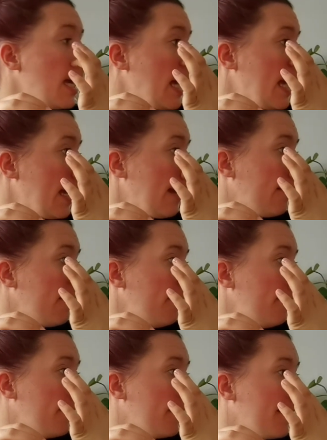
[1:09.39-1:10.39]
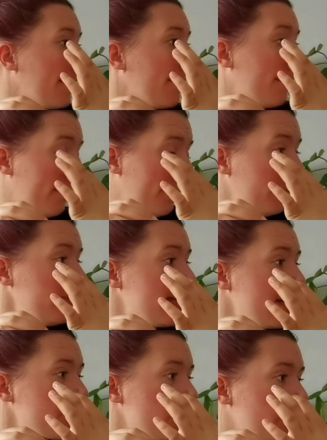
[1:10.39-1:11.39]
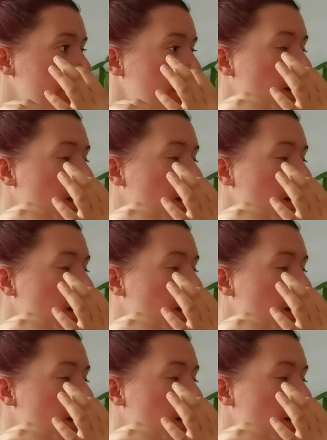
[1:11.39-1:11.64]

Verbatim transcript: Ähm, mh, sehr schön.